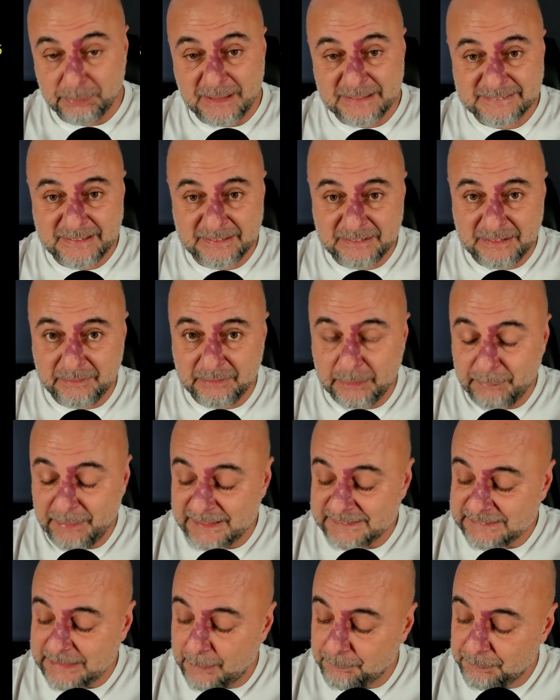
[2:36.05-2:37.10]
bahsettiğim
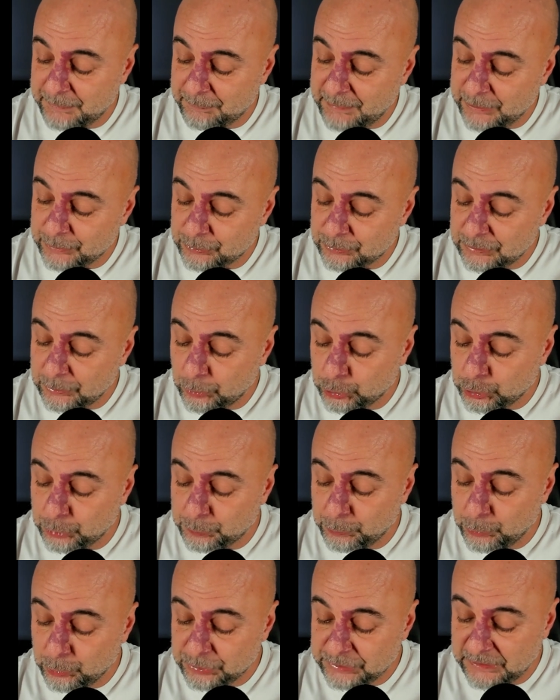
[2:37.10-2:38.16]
gibi S&P 500'de
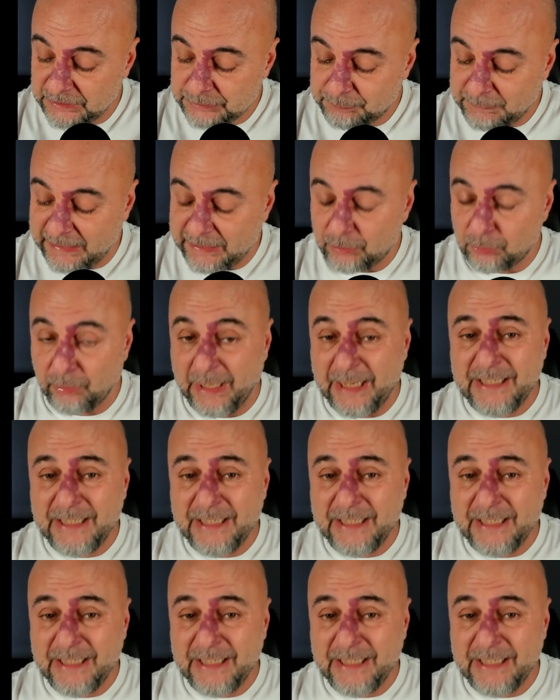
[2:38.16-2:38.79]
küçük bir yükseliş bekliyor.